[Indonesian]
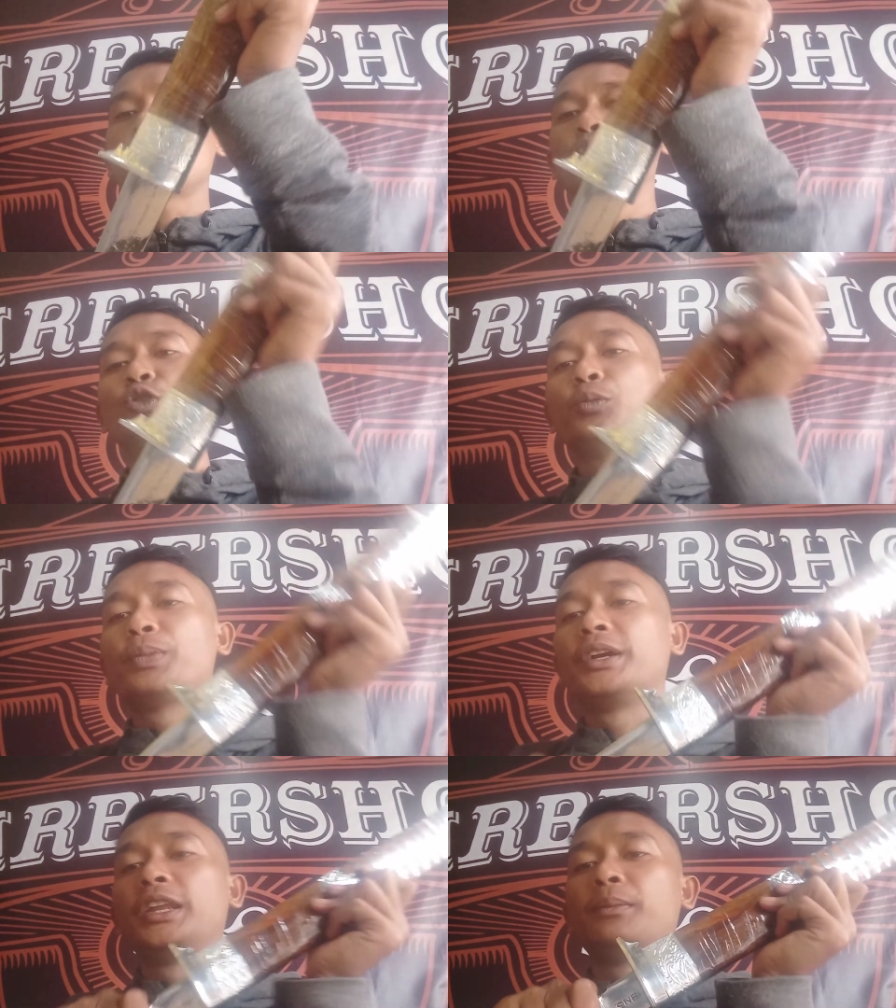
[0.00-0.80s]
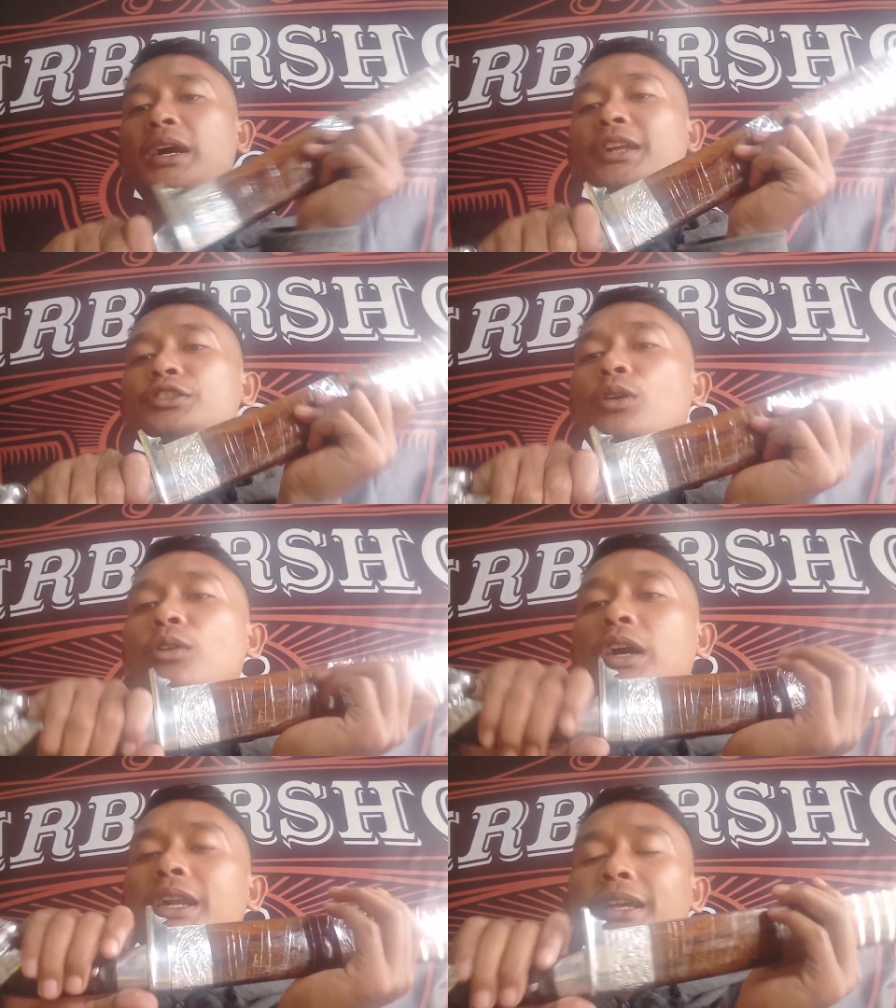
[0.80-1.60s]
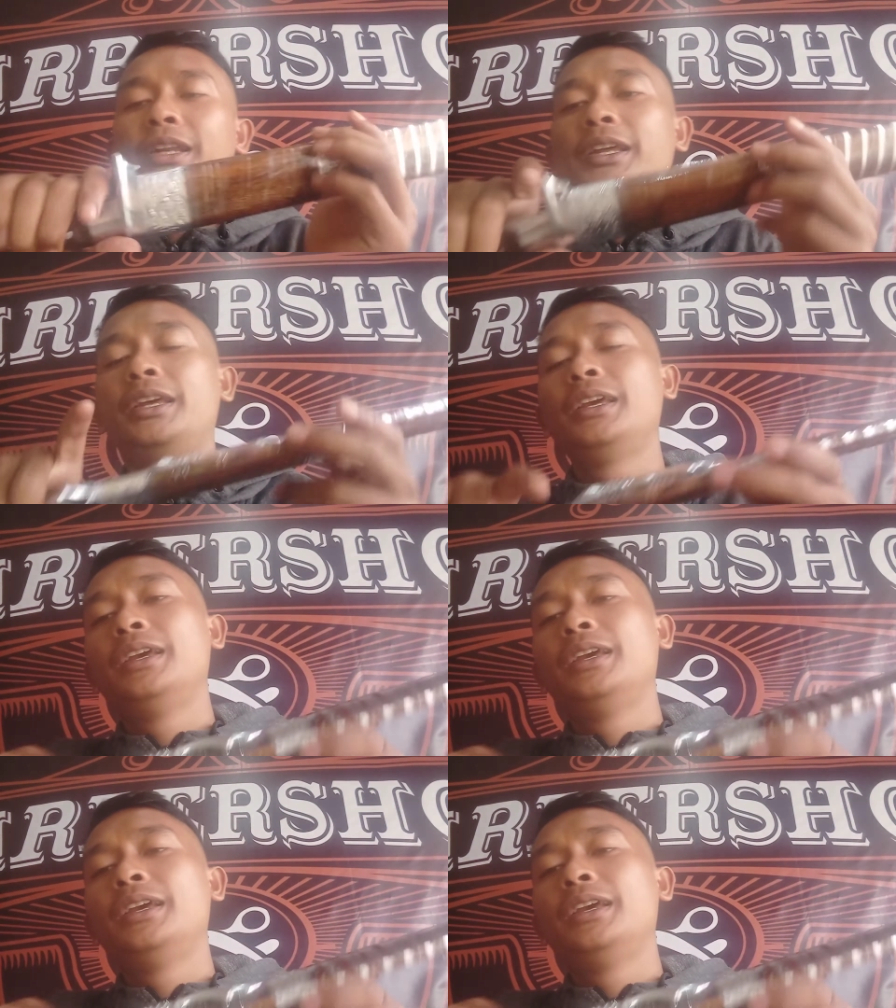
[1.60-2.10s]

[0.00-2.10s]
untuk pengiriman insya Allah hari ini